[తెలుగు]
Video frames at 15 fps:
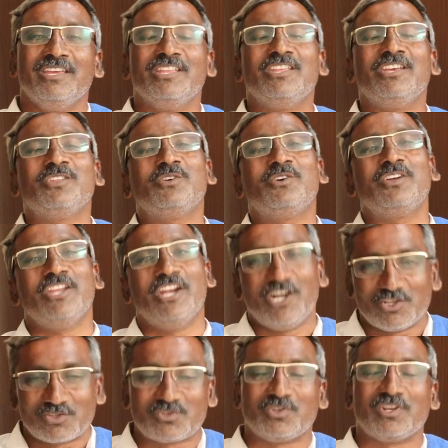ఏదేదో
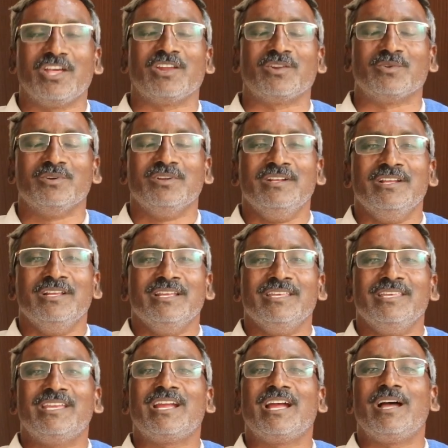ఏడుస్తున్నారు
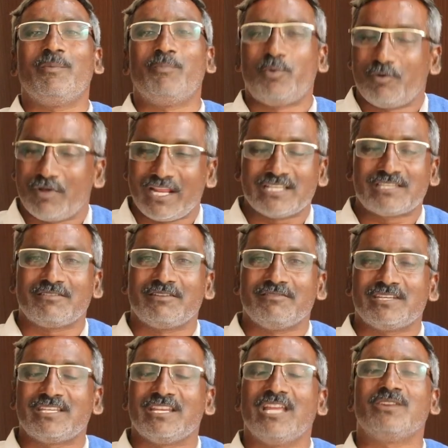ఇక భువనేశ్వరి
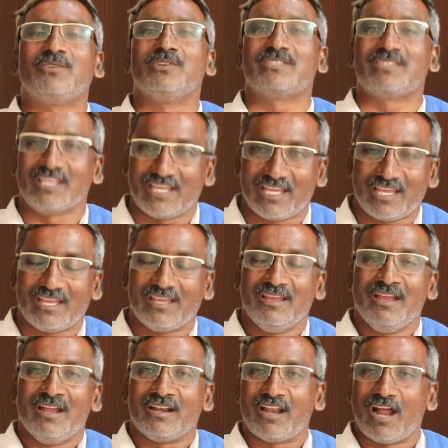విషయానికి వస్తే
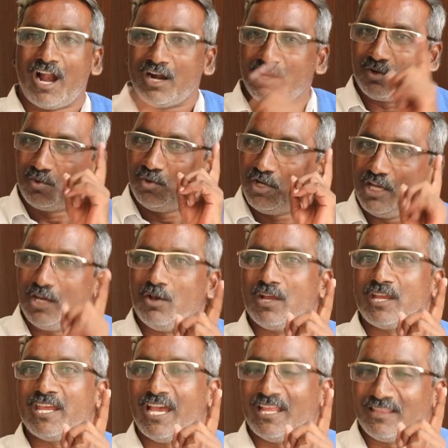నాడు
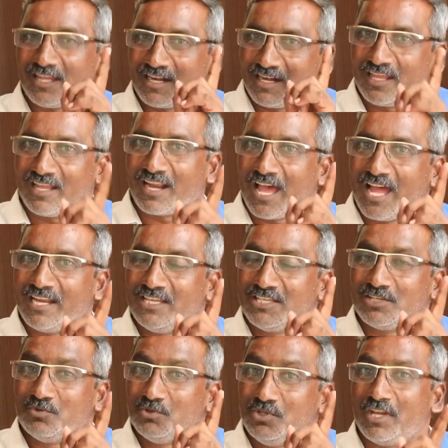గుడిలోకి అందరినీ
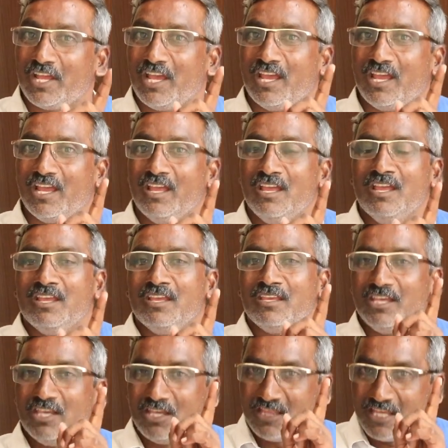రాణించి ఉంటే
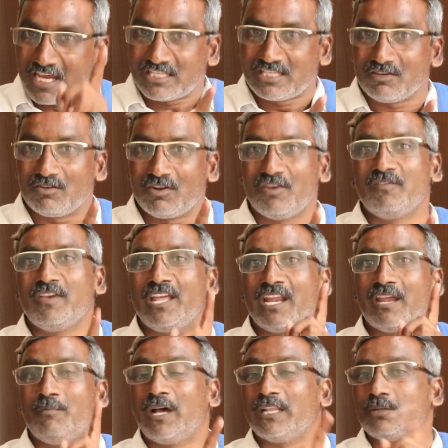ఈ దేశంలో
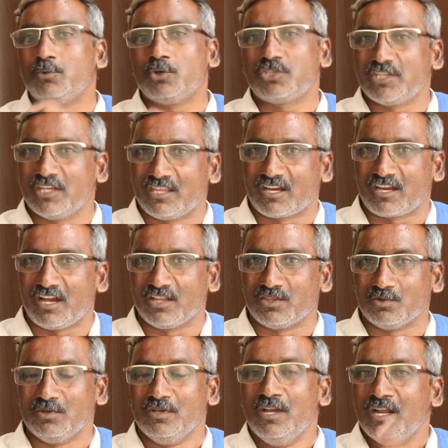వేరే మతం వచ్చేది
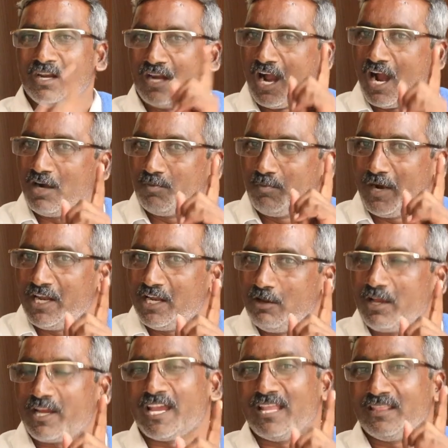కాదు నాడు
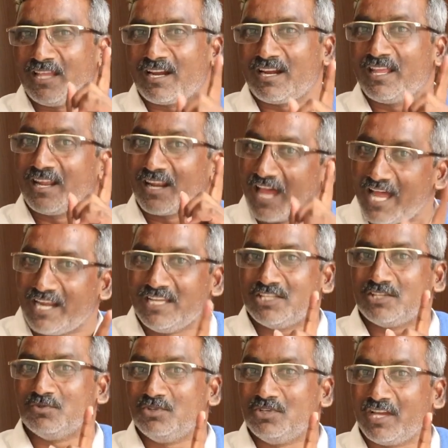బడిలోకి అందరినీ
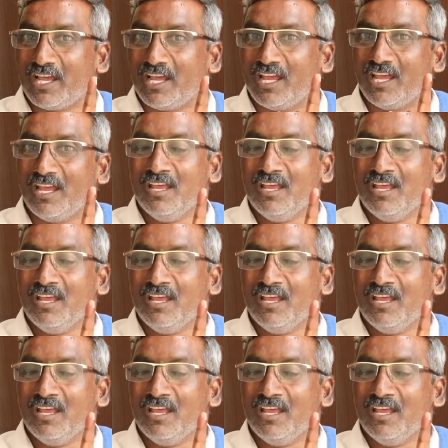రాణించి ఉంటే